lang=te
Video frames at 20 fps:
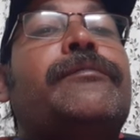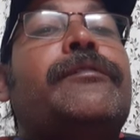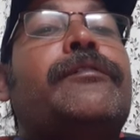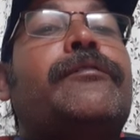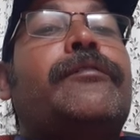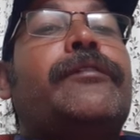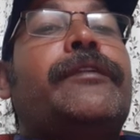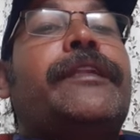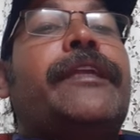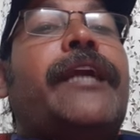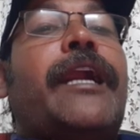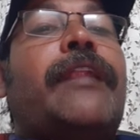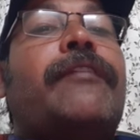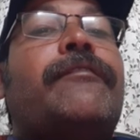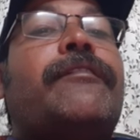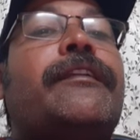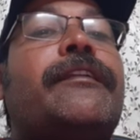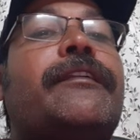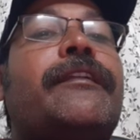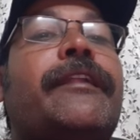కొన్ని
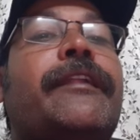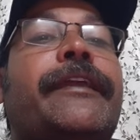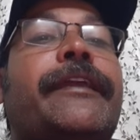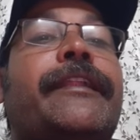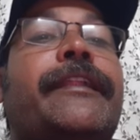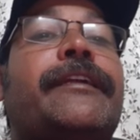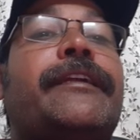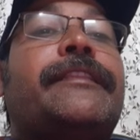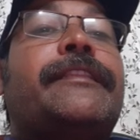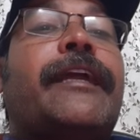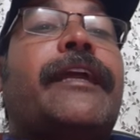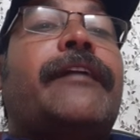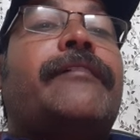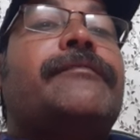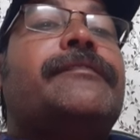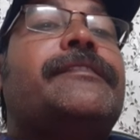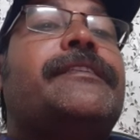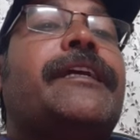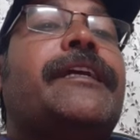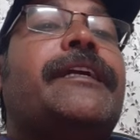అలవాట్లనైనా త్యాగం
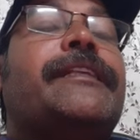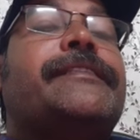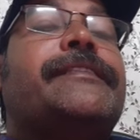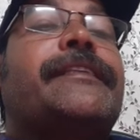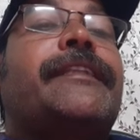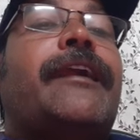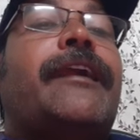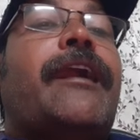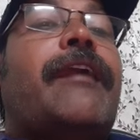చేయాల్సిన